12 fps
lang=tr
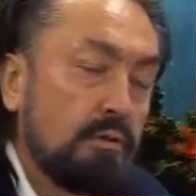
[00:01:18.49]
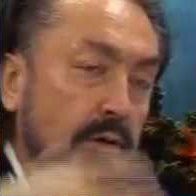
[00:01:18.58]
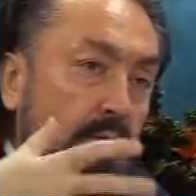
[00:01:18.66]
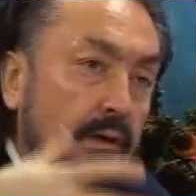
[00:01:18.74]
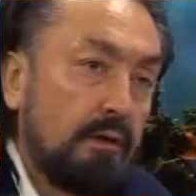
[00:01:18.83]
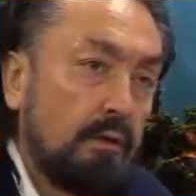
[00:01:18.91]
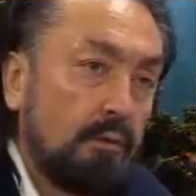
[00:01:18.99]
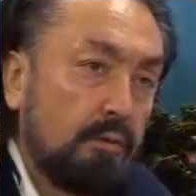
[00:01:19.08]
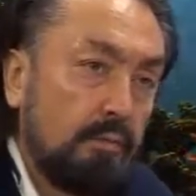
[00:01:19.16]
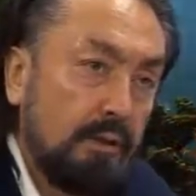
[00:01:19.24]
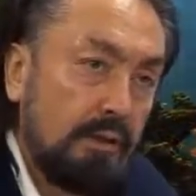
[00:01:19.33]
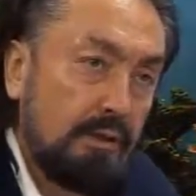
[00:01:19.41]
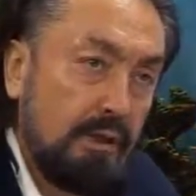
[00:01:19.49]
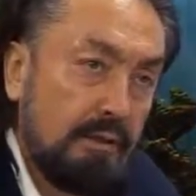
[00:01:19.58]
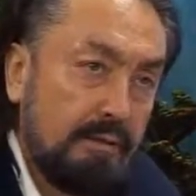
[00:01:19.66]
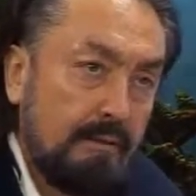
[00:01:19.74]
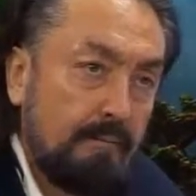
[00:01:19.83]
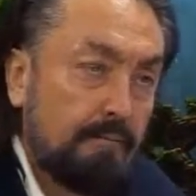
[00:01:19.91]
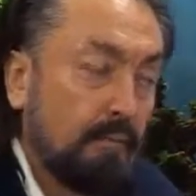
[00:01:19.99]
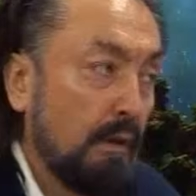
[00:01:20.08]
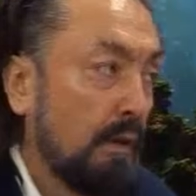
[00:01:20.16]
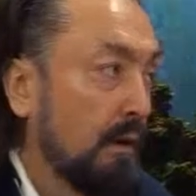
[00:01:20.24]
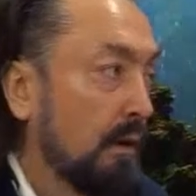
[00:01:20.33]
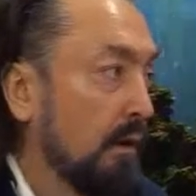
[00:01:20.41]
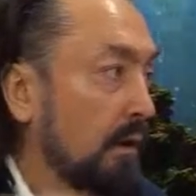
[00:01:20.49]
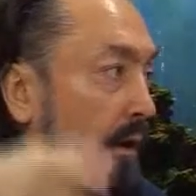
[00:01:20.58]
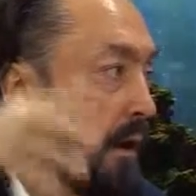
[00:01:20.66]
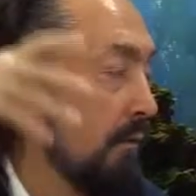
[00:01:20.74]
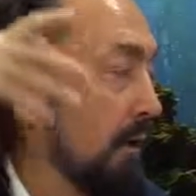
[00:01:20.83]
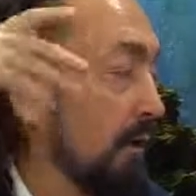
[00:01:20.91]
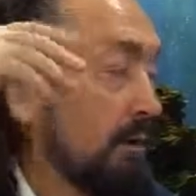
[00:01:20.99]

Musevi'nin ne olduğunu bileceğiz. Evet.